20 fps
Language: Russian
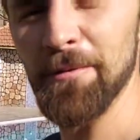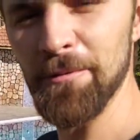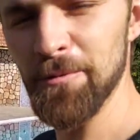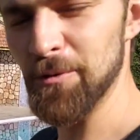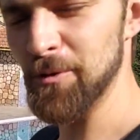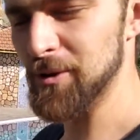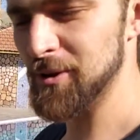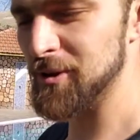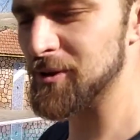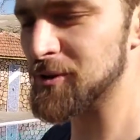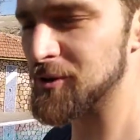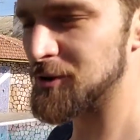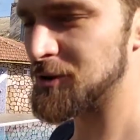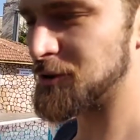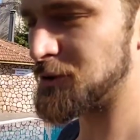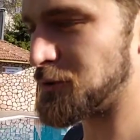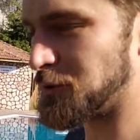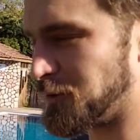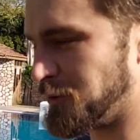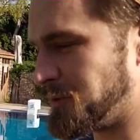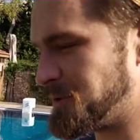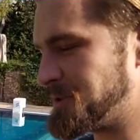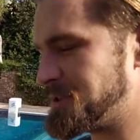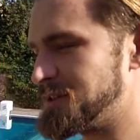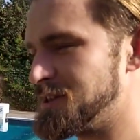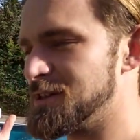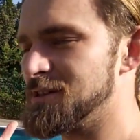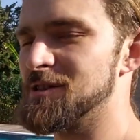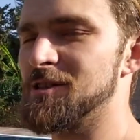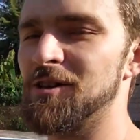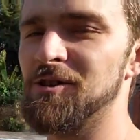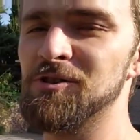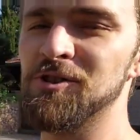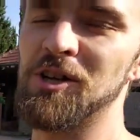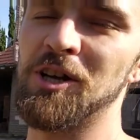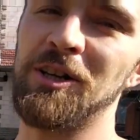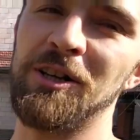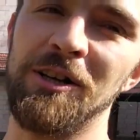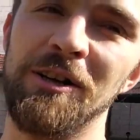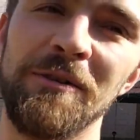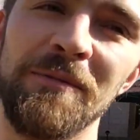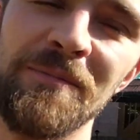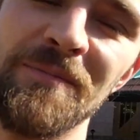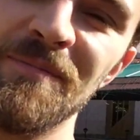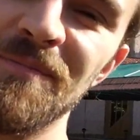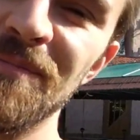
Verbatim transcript: Вот, что здесь так жарко.